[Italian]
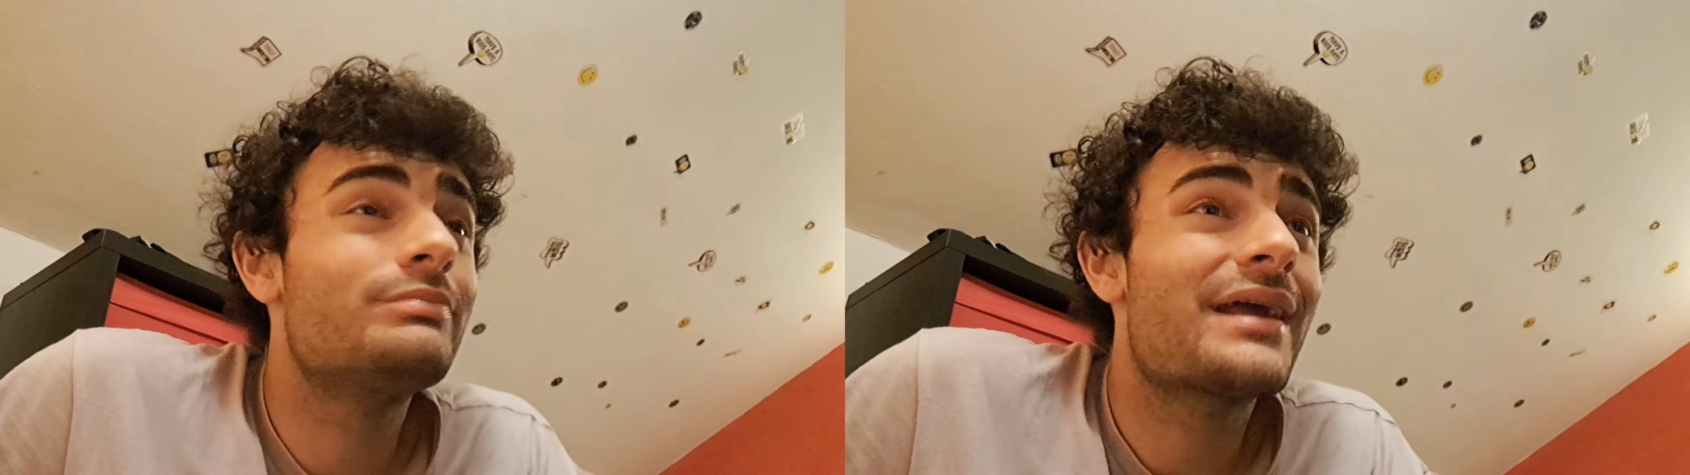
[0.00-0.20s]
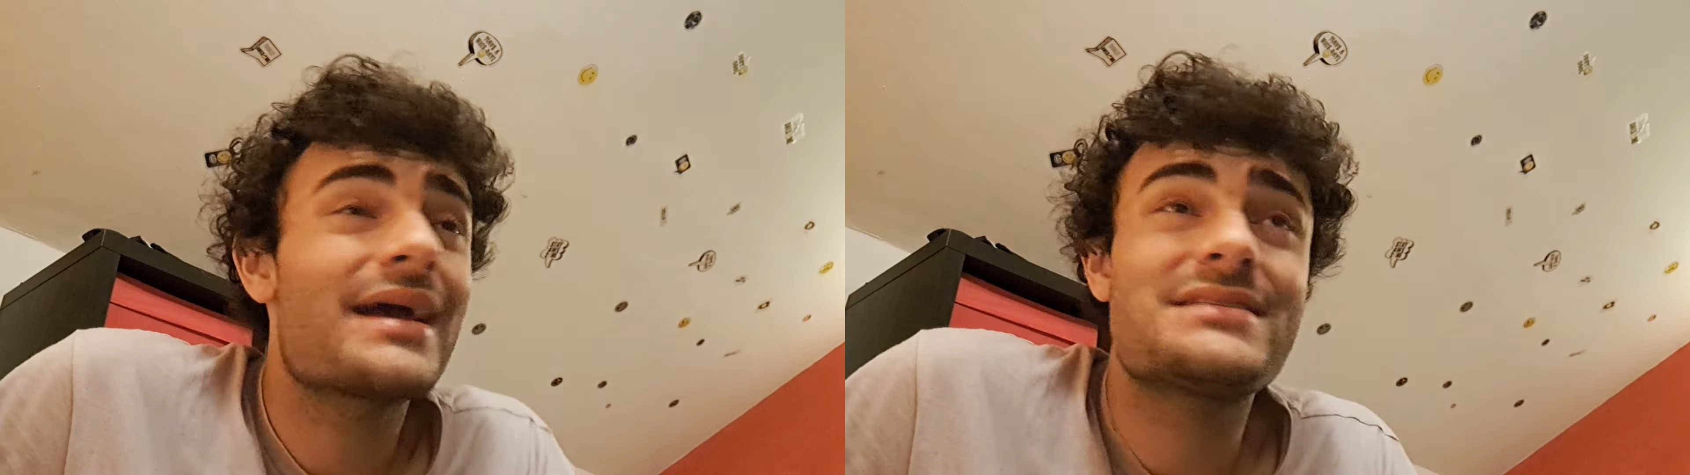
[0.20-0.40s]

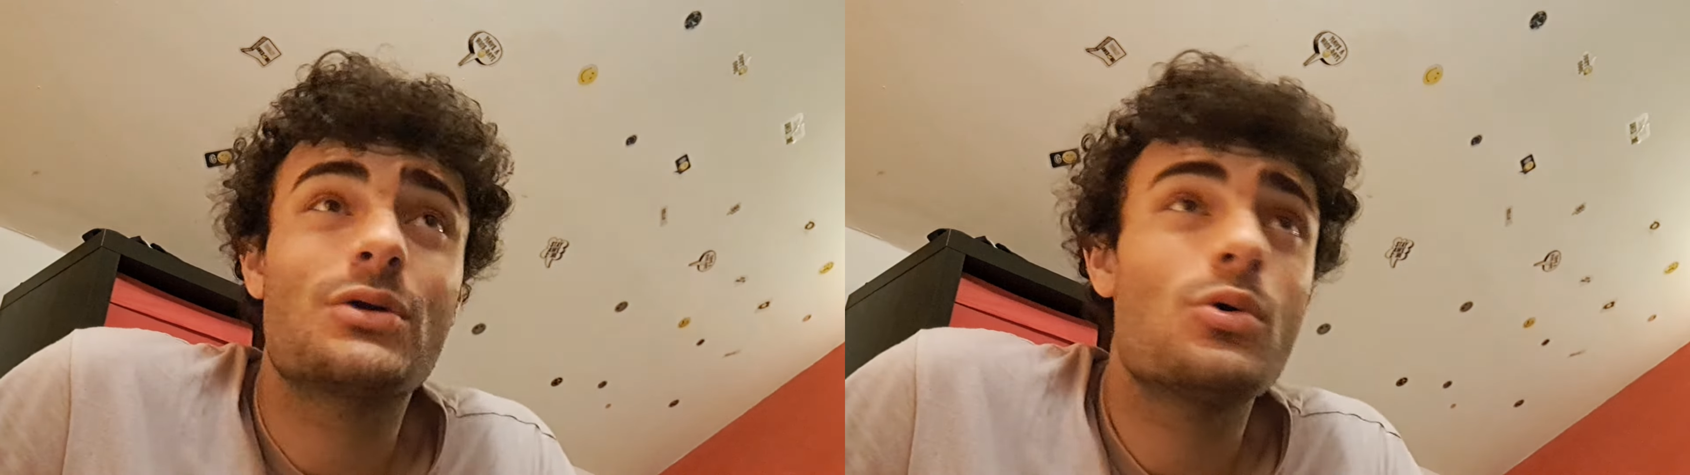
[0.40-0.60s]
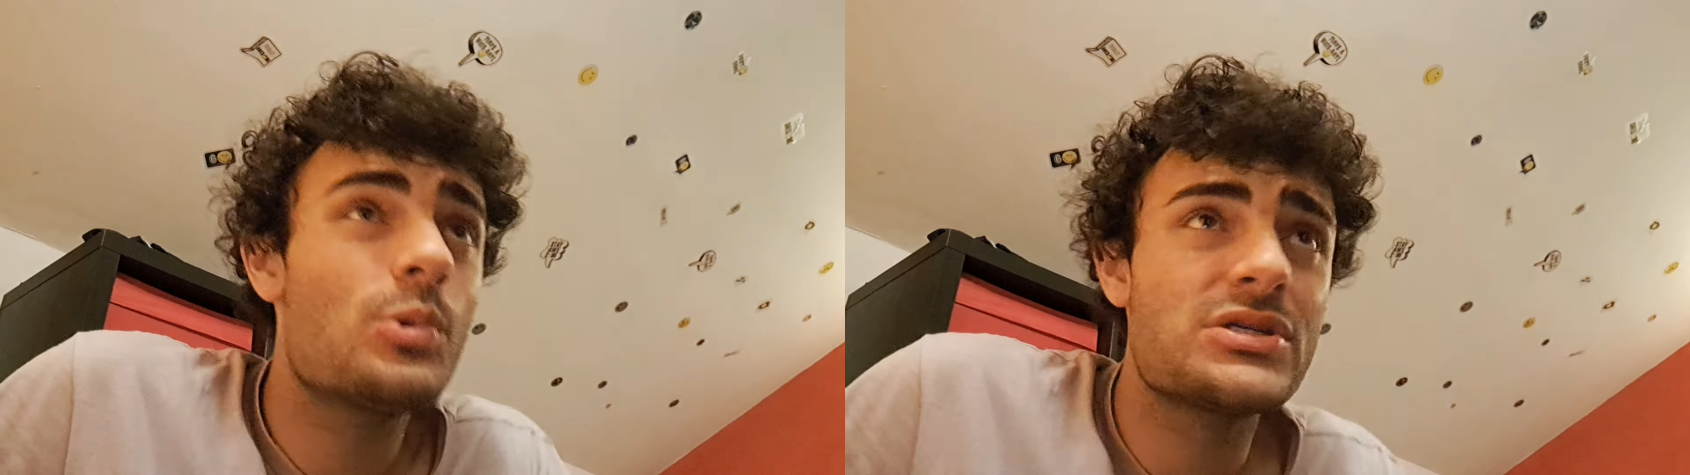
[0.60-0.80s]
ragazzi
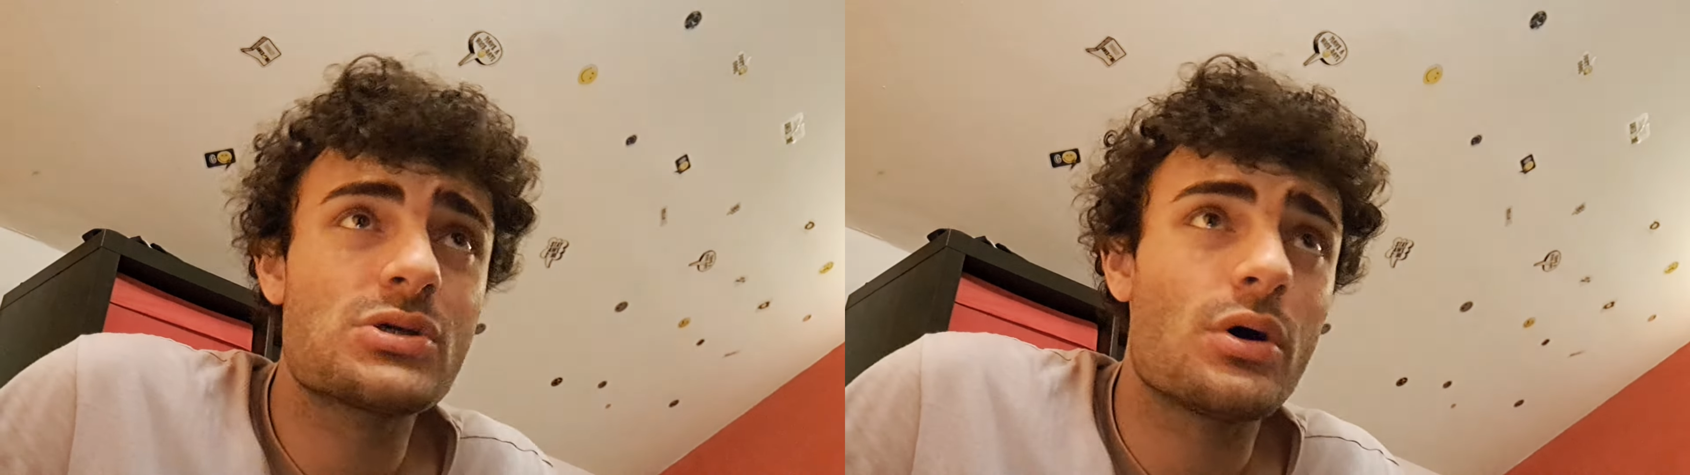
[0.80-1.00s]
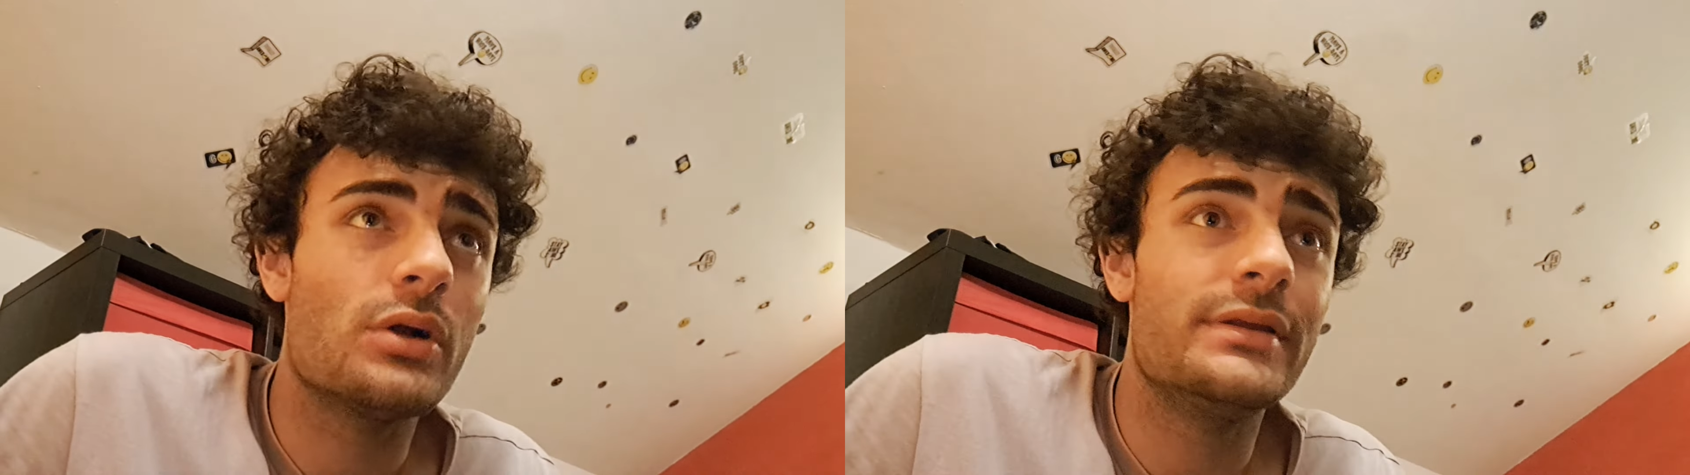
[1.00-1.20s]
con quei
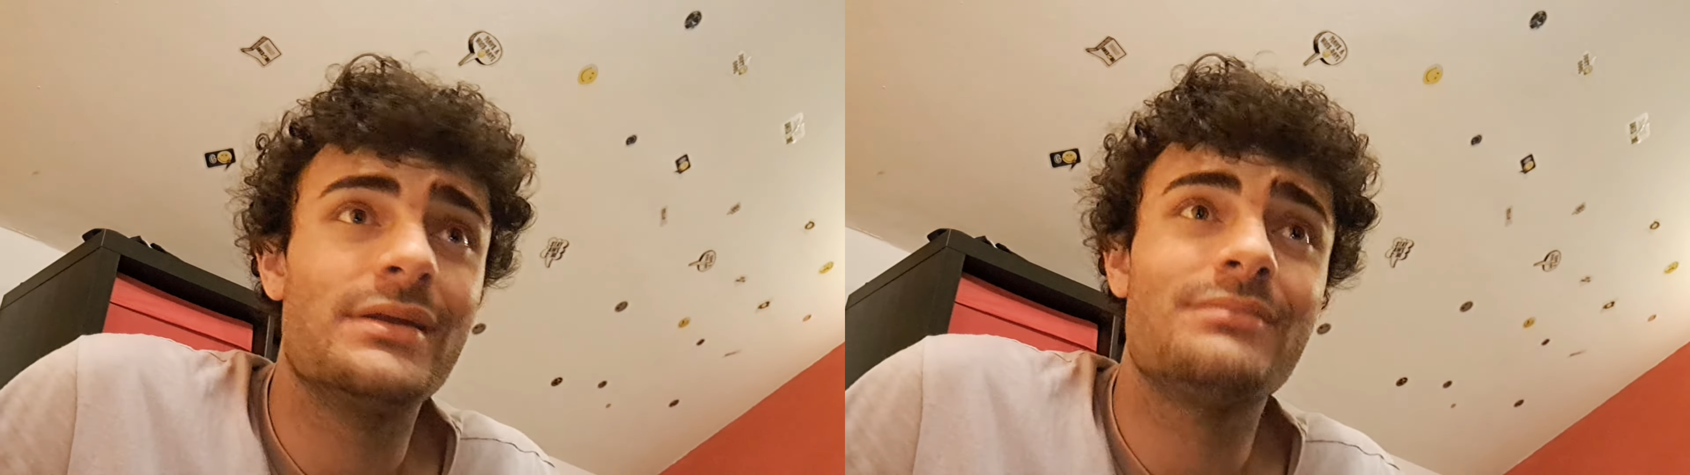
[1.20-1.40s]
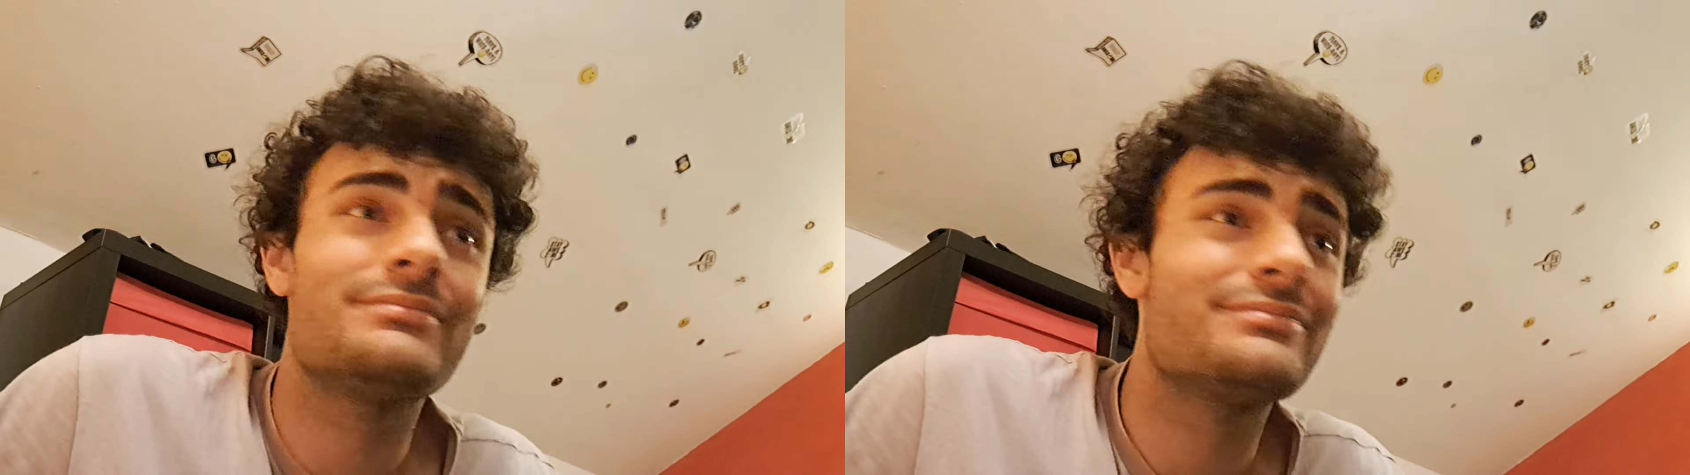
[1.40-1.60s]

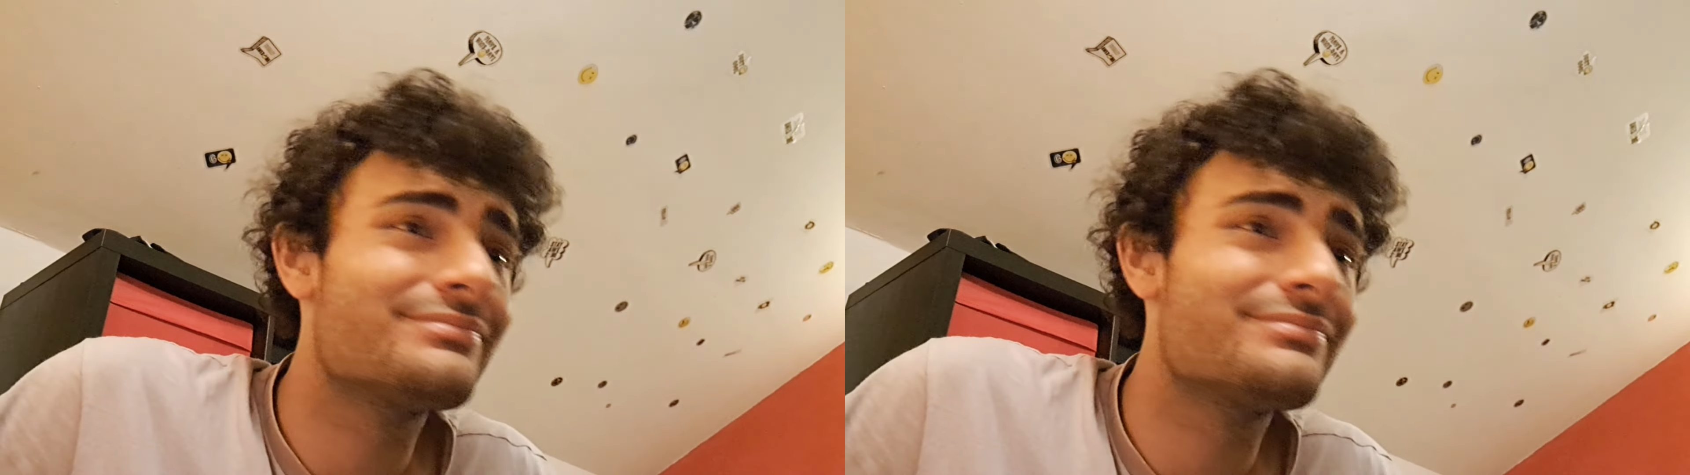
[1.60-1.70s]
soldi,